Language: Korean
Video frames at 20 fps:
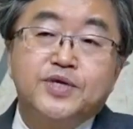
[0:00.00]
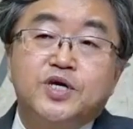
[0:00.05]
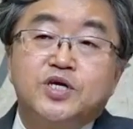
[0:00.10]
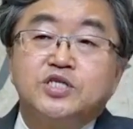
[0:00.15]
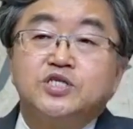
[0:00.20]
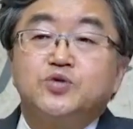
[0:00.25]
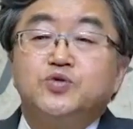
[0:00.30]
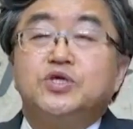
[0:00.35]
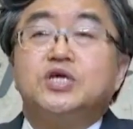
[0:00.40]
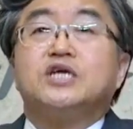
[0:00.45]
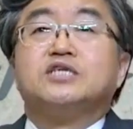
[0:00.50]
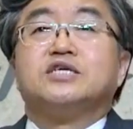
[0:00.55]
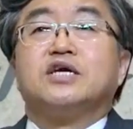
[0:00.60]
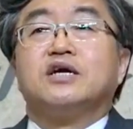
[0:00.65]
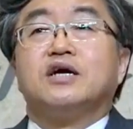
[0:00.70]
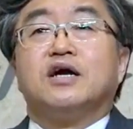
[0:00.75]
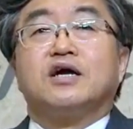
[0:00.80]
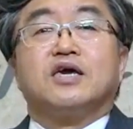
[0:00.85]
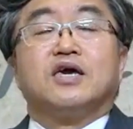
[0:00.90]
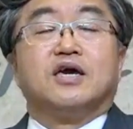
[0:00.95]
여기서 우리가
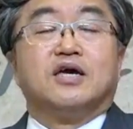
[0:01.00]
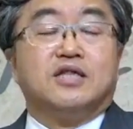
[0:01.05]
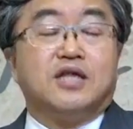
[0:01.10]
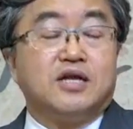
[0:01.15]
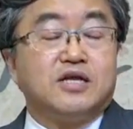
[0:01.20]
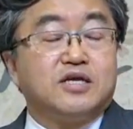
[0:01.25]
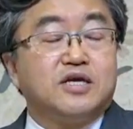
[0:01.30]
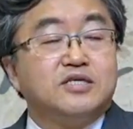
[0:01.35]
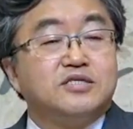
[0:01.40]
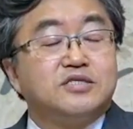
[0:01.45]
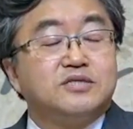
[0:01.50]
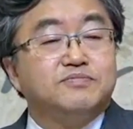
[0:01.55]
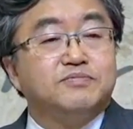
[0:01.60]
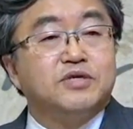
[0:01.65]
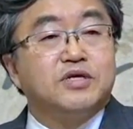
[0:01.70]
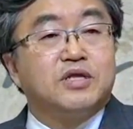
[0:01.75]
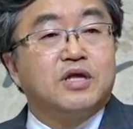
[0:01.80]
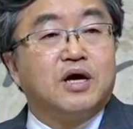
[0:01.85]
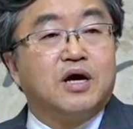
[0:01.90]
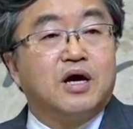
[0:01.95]
생각해야 될 게
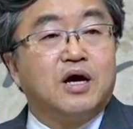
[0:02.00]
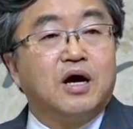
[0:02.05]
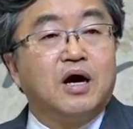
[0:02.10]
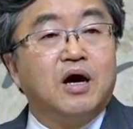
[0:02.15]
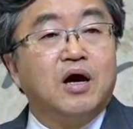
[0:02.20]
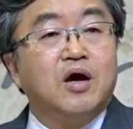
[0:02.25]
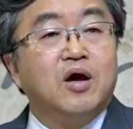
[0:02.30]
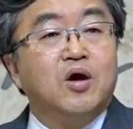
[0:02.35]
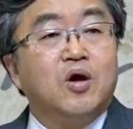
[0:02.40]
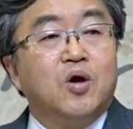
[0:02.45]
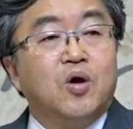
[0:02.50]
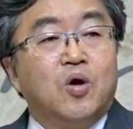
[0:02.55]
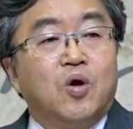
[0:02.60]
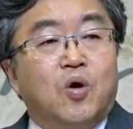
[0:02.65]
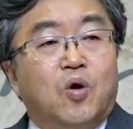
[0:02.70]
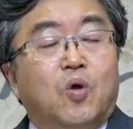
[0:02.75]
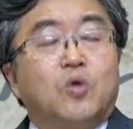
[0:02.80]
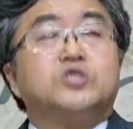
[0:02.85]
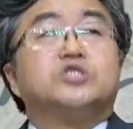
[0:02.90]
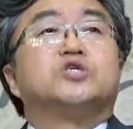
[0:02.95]
있습니다.
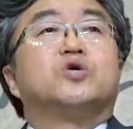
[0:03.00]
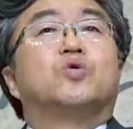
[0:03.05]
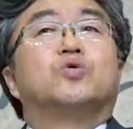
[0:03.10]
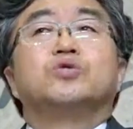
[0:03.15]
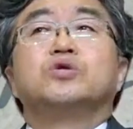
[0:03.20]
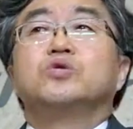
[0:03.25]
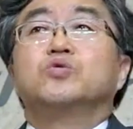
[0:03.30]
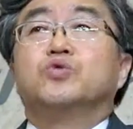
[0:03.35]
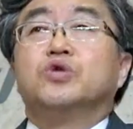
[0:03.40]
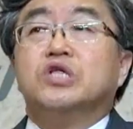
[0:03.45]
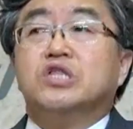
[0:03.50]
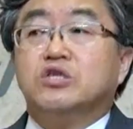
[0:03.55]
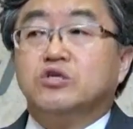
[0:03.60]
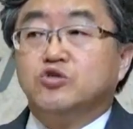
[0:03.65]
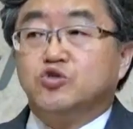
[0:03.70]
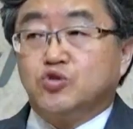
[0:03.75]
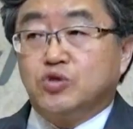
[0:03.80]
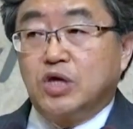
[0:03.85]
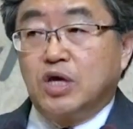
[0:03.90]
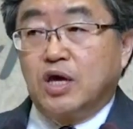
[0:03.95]
혹시 오늘
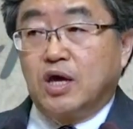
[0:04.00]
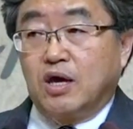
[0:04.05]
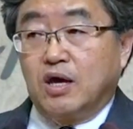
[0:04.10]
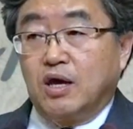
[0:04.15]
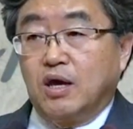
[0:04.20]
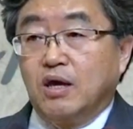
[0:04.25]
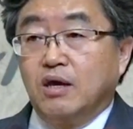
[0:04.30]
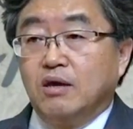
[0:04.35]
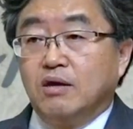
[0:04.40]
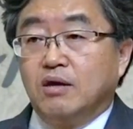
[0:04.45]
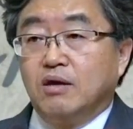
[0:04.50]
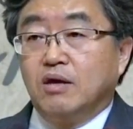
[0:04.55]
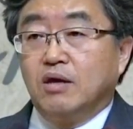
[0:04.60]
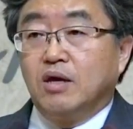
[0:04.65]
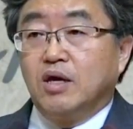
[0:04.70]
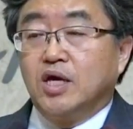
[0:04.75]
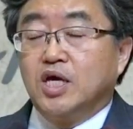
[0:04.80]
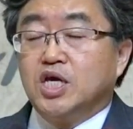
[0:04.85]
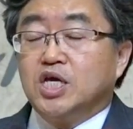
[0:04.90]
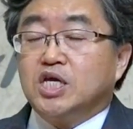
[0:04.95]
우리들 중에
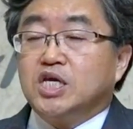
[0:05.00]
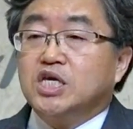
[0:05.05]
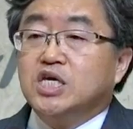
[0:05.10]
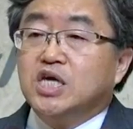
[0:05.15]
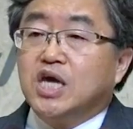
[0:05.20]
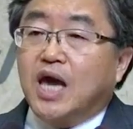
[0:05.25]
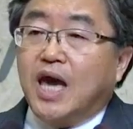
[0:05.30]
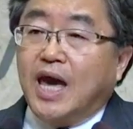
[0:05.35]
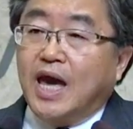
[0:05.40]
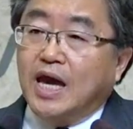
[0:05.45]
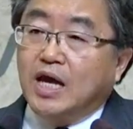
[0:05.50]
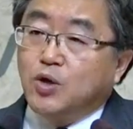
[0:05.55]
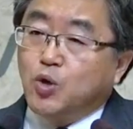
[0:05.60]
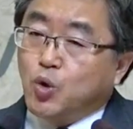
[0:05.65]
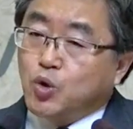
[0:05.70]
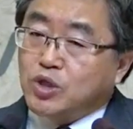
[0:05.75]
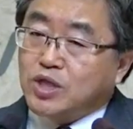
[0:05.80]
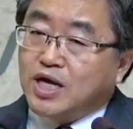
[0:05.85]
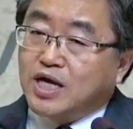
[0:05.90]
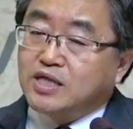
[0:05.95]
이
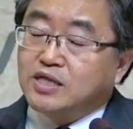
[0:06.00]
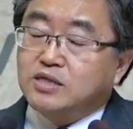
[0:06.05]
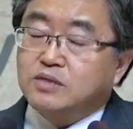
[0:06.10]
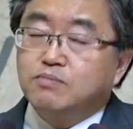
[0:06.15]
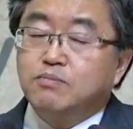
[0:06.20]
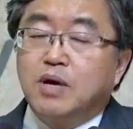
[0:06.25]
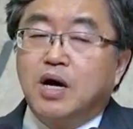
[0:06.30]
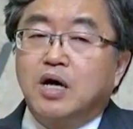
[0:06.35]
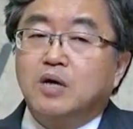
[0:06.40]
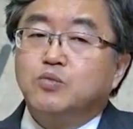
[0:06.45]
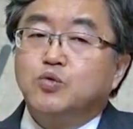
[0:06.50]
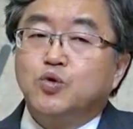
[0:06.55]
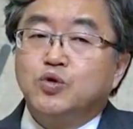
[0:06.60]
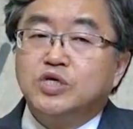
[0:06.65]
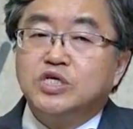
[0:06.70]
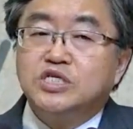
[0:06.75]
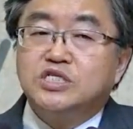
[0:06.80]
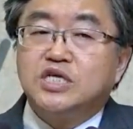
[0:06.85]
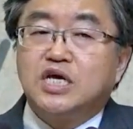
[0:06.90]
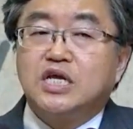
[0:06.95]
헤롯 같은 마음으로
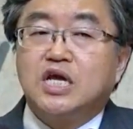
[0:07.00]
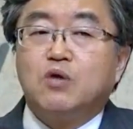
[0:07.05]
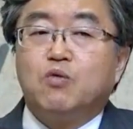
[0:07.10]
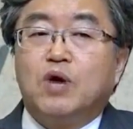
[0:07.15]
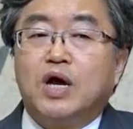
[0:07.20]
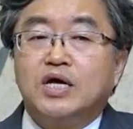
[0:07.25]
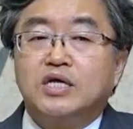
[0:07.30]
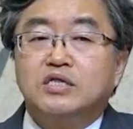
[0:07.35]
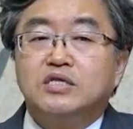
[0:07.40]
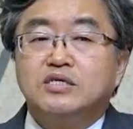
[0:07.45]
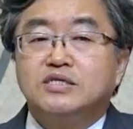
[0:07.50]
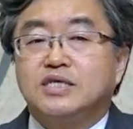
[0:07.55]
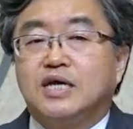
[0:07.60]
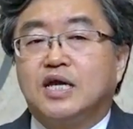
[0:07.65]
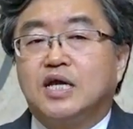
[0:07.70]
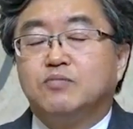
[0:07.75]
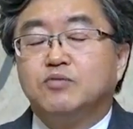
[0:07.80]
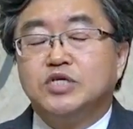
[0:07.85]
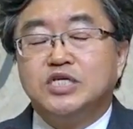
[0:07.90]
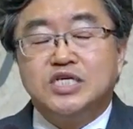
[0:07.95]
이 자리에 와 있는
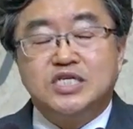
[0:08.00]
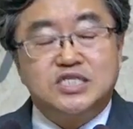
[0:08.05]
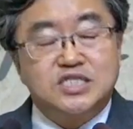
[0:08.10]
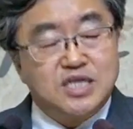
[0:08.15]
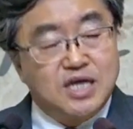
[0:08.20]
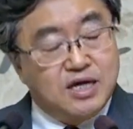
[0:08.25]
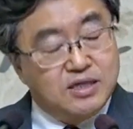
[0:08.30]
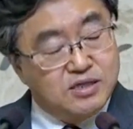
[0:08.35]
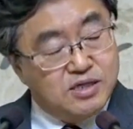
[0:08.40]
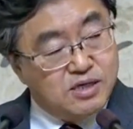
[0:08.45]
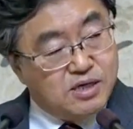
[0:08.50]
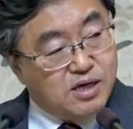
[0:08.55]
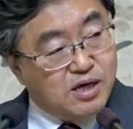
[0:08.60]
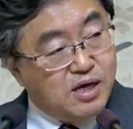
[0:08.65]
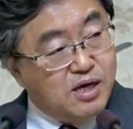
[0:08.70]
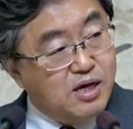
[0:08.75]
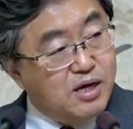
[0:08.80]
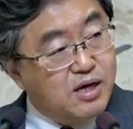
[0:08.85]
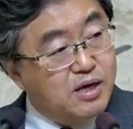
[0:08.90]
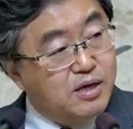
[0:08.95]
사람은 있지
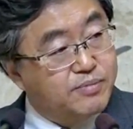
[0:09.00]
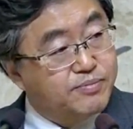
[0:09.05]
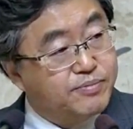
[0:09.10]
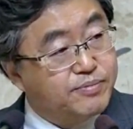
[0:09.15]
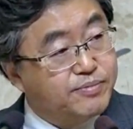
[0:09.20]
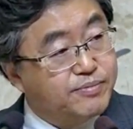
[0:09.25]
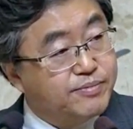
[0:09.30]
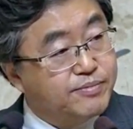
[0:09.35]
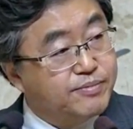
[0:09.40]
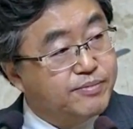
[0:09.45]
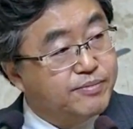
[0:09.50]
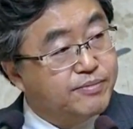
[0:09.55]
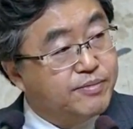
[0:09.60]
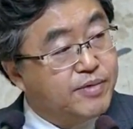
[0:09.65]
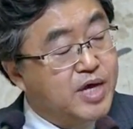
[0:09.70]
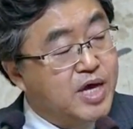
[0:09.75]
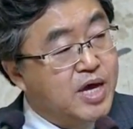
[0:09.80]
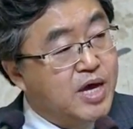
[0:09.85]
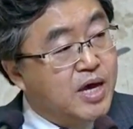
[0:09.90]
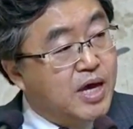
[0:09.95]
않을까?
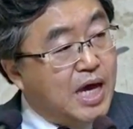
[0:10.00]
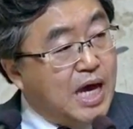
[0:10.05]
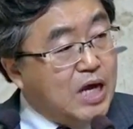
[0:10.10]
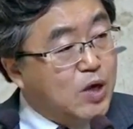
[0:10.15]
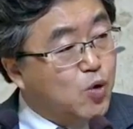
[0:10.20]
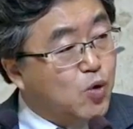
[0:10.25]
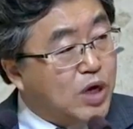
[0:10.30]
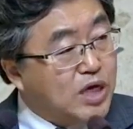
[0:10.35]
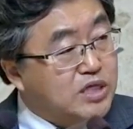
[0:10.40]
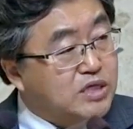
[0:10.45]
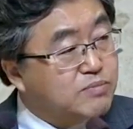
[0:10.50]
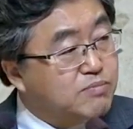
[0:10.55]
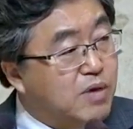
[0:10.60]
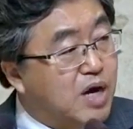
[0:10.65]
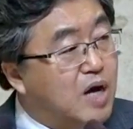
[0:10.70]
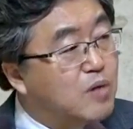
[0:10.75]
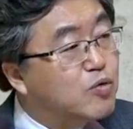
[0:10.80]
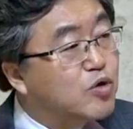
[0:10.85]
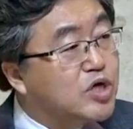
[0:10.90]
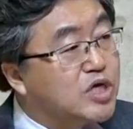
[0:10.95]
헤롯 같은
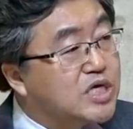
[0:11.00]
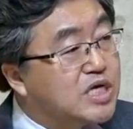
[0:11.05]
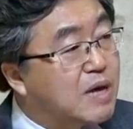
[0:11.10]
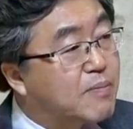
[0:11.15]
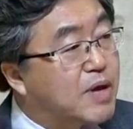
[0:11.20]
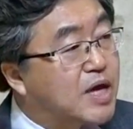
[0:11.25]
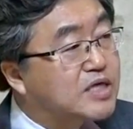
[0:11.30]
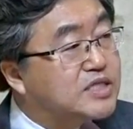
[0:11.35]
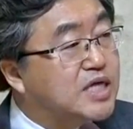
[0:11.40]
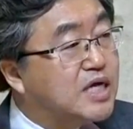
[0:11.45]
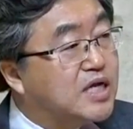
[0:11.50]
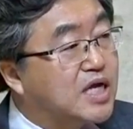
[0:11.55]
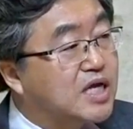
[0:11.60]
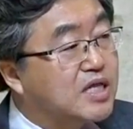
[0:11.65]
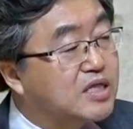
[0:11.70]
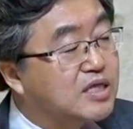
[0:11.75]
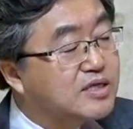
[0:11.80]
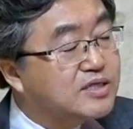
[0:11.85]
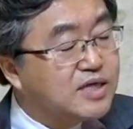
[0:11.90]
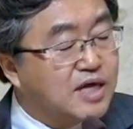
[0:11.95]
마음으로 이 예배의 자리에
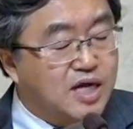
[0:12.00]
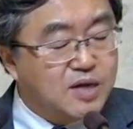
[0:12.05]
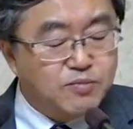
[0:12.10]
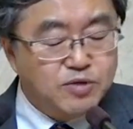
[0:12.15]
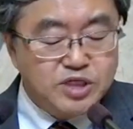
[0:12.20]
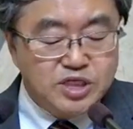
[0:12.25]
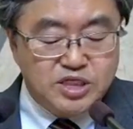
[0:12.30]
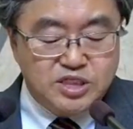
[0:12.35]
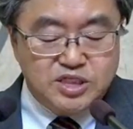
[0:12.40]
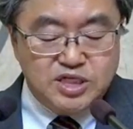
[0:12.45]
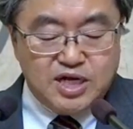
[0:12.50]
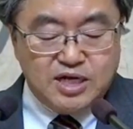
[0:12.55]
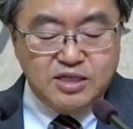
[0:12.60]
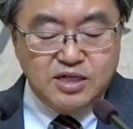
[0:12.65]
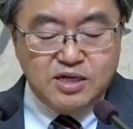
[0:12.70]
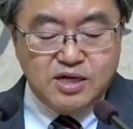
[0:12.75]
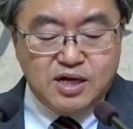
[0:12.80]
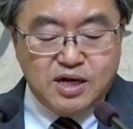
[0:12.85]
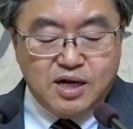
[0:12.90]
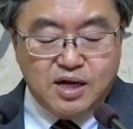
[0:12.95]
있는 사람은 있지
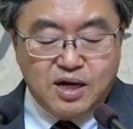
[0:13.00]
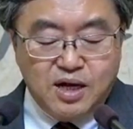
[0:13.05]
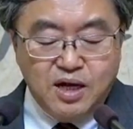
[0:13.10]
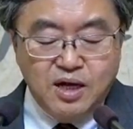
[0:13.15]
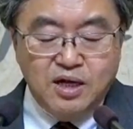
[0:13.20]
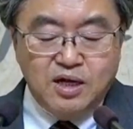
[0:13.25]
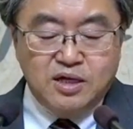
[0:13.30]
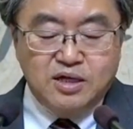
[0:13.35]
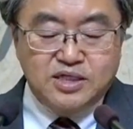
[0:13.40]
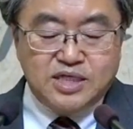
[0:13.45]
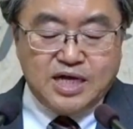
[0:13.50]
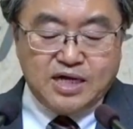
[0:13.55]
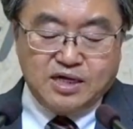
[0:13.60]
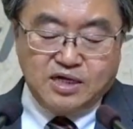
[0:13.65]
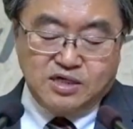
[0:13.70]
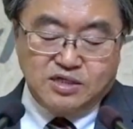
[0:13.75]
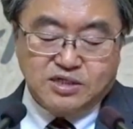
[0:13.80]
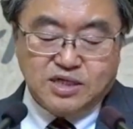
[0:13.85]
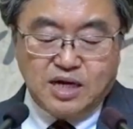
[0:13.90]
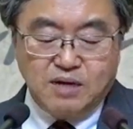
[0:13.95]
않을까?
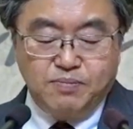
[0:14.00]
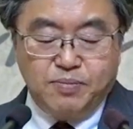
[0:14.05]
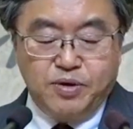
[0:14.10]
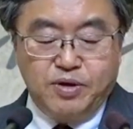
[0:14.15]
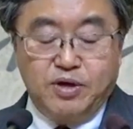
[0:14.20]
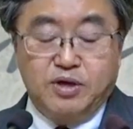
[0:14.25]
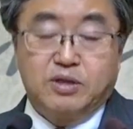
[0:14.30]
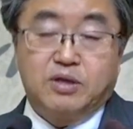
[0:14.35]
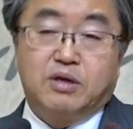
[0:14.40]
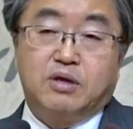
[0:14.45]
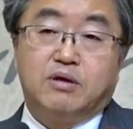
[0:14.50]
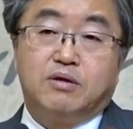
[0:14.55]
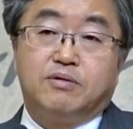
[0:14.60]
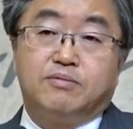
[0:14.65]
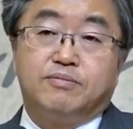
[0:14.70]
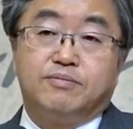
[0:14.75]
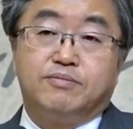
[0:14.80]
자기를 살펴야 돼요.